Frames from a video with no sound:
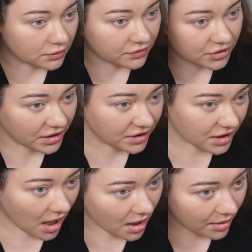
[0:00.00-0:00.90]

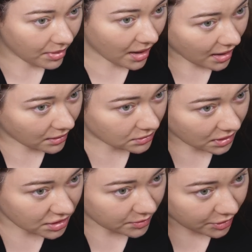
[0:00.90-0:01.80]
września chyba,
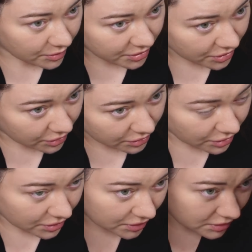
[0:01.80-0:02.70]
tak żeby robić
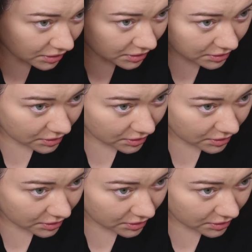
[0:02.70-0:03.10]
odrost.